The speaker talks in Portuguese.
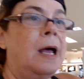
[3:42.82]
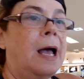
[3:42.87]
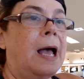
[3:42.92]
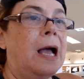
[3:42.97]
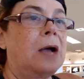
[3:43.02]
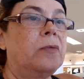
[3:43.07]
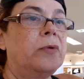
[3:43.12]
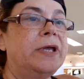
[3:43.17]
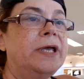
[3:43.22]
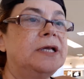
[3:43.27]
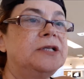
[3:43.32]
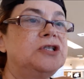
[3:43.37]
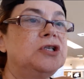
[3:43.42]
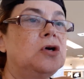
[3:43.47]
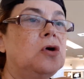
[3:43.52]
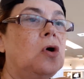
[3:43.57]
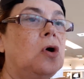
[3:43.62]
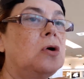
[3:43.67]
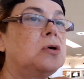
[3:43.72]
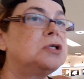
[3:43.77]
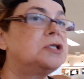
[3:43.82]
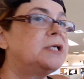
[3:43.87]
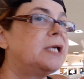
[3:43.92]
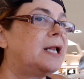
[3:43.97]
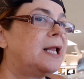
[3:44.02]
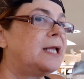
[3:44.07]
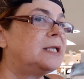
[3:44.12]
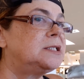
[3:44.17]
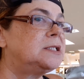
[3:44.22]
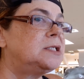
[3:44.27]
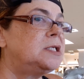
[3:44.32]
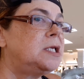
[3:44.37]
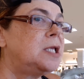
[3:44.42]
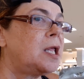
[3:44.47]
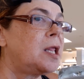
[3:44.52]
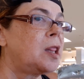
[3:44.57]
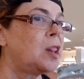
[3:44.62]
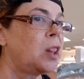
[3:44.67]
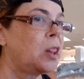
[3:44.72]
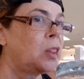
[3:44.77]
Aguinha de coco
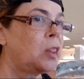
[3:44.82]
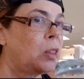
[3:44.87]
geladinha.